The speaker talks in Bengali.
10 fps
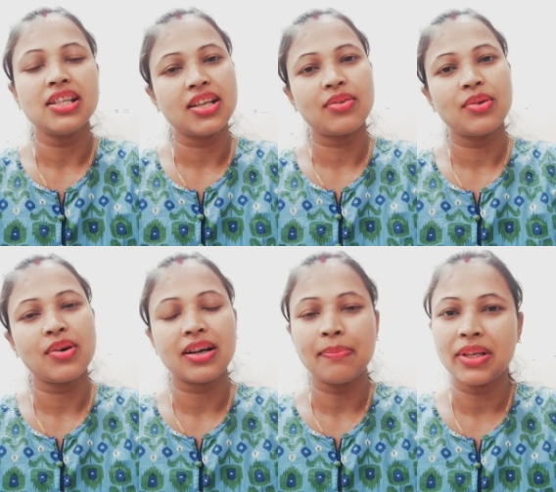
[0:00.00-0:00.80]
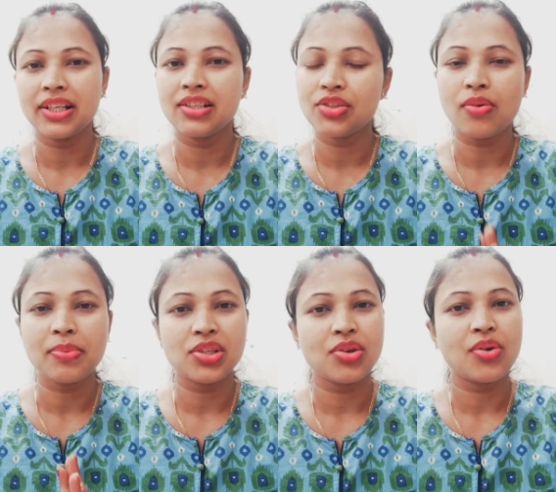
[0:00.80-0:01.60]
সেগুলো কমপ্লিট সব
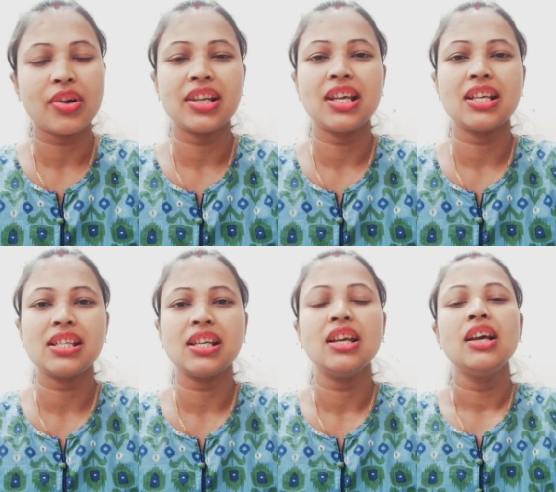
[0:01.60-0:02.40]
কিছুই করে নিয়েছি